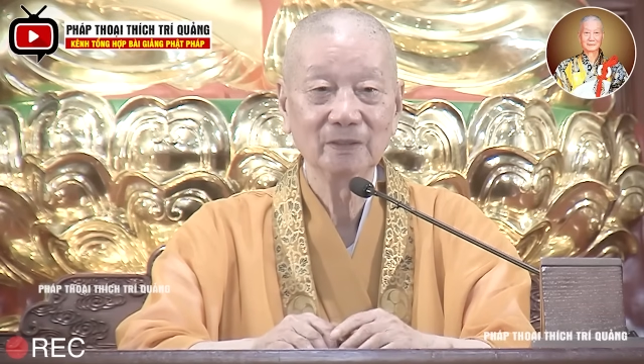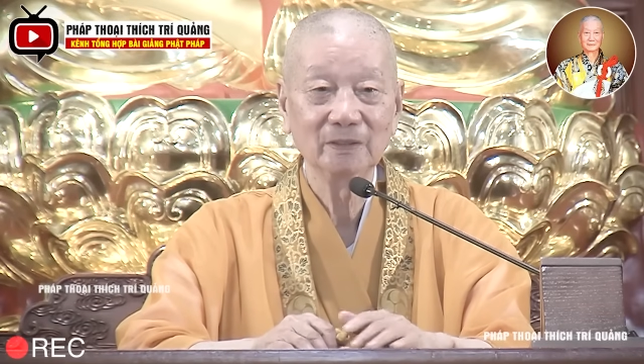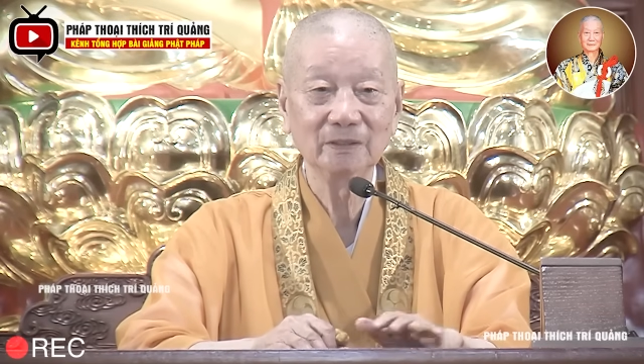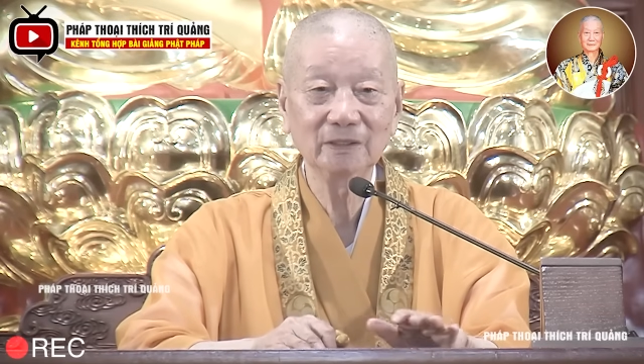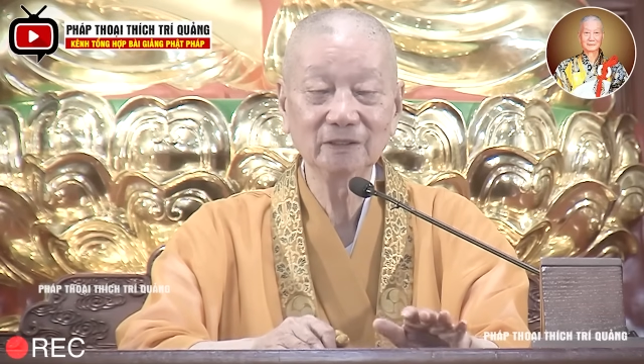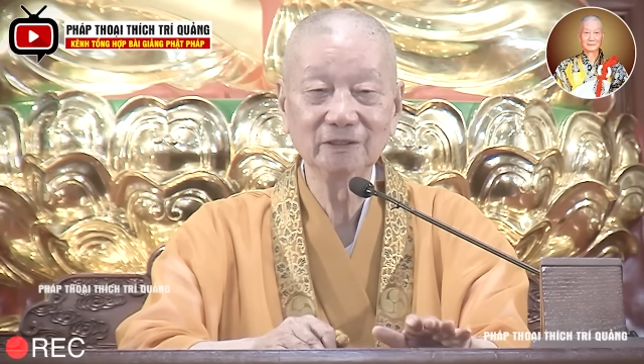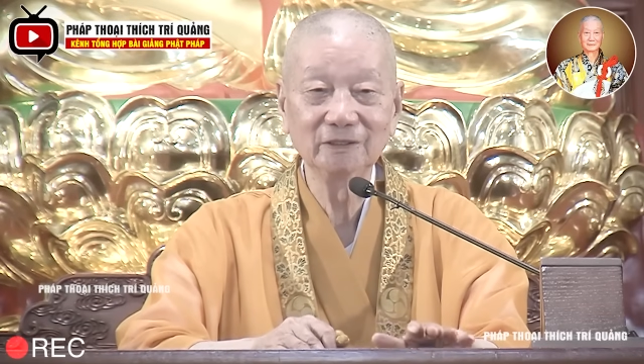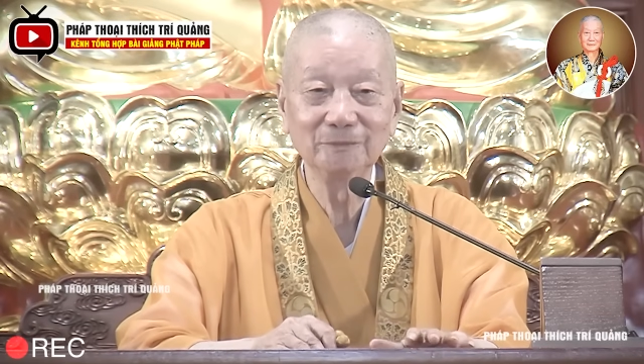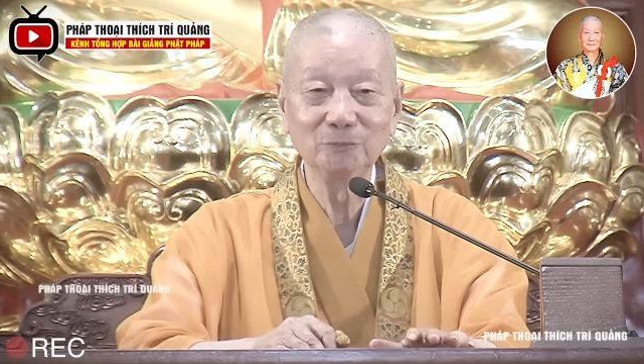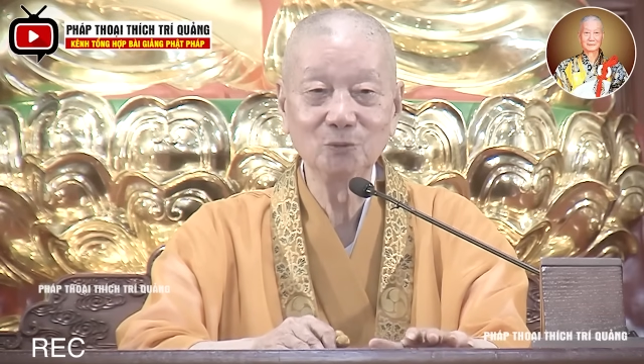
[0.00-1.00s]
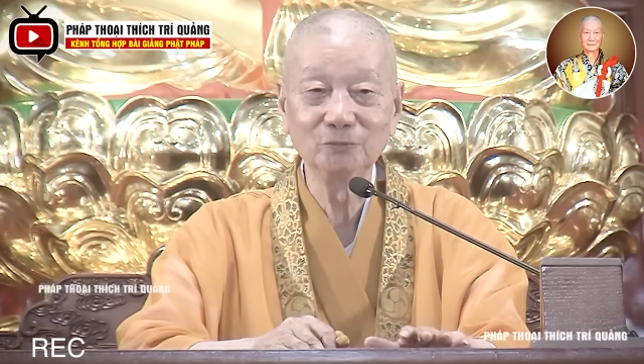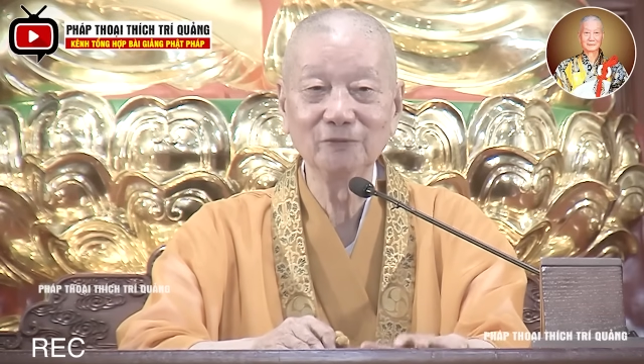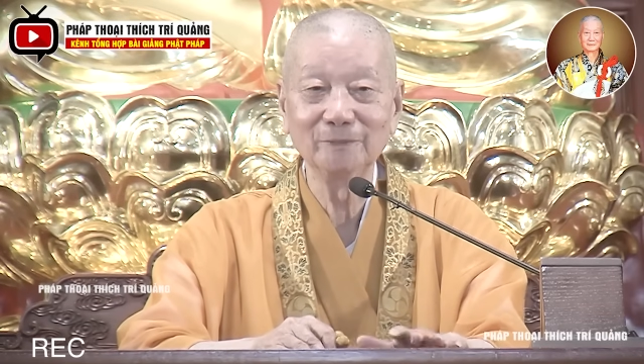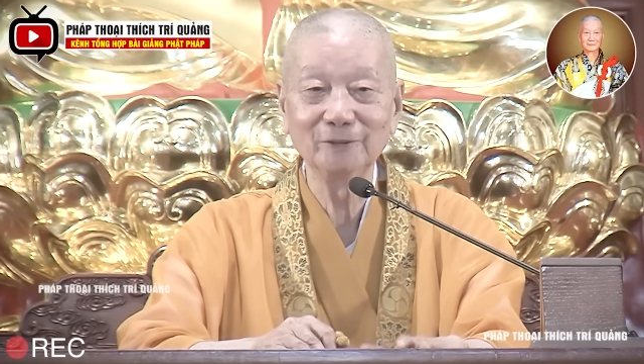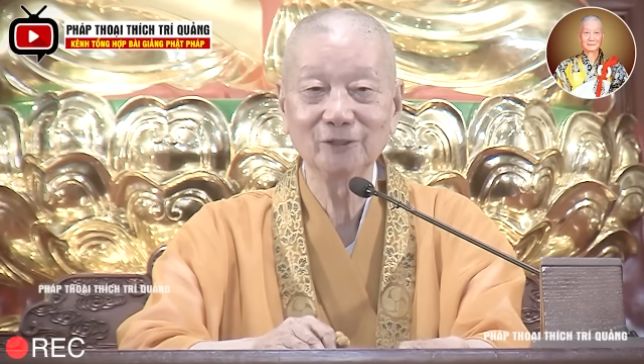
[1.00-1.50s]
Những cái người muốn
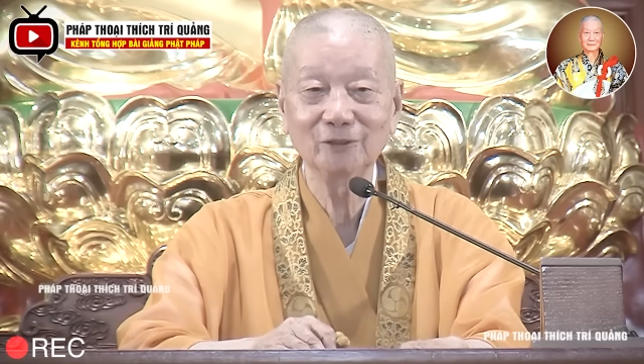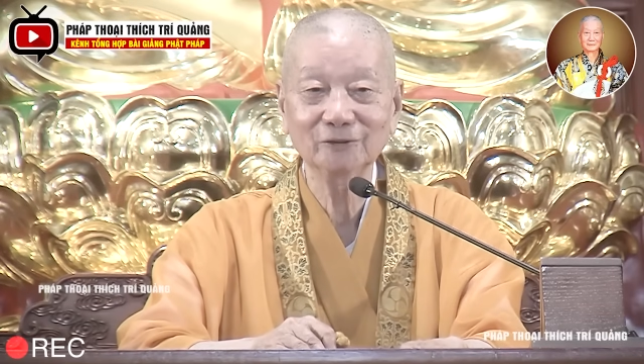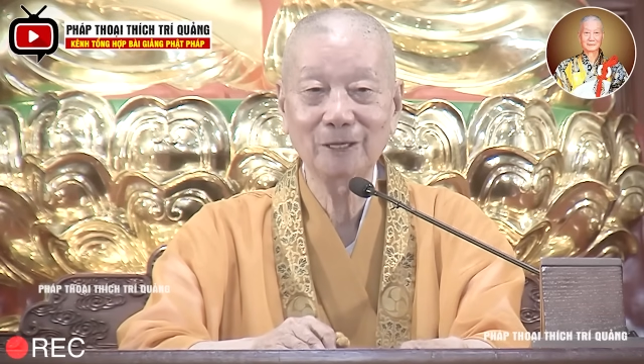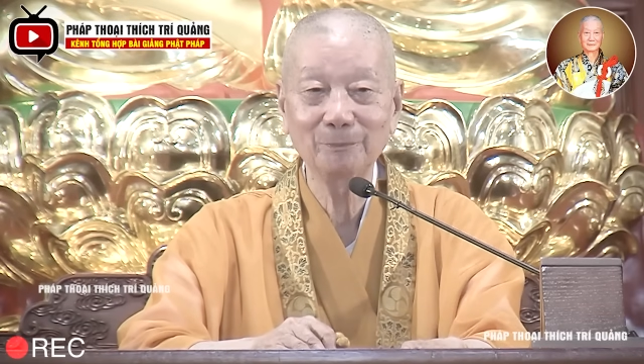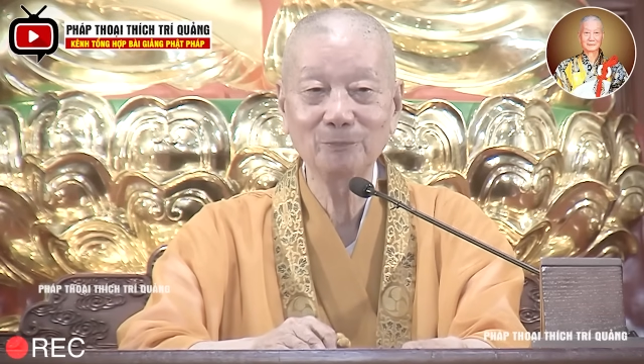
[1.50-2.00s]
về bên đó thấp